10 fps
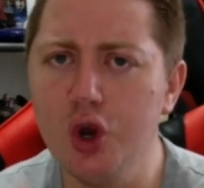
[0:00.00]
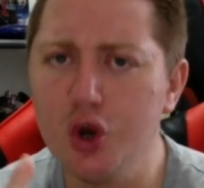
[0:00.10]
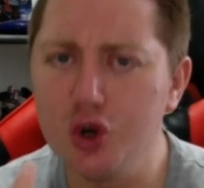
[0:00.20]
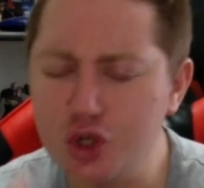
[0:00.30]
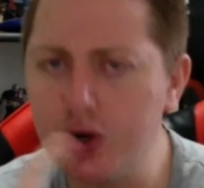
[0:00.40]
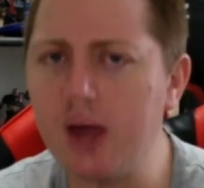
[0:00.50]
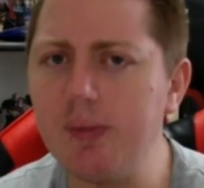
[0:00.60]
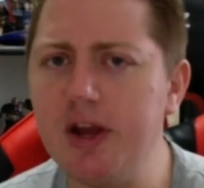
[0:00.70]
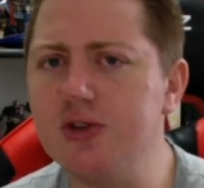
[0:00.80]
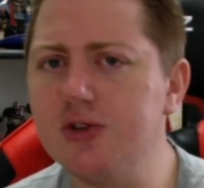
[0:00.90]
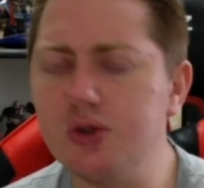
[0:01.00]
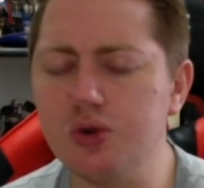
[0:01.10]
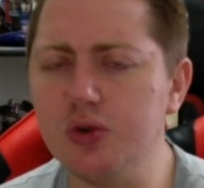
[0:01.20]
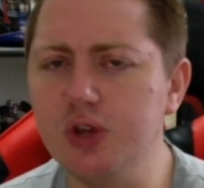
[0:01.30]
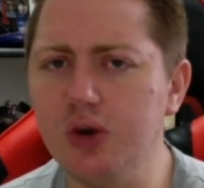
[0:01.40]
Je rappelle, ce
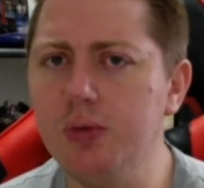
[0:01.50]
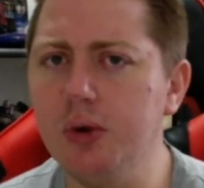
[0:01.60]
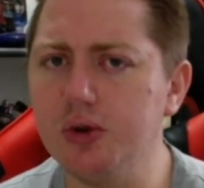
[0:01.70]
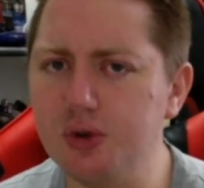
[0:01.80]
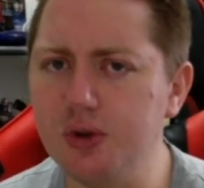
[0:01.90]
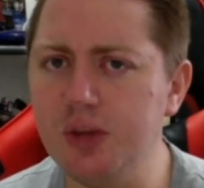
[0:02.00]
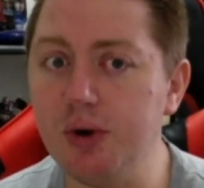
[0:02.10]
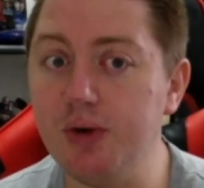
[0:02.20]
sont des rumeurs, ce n'est pas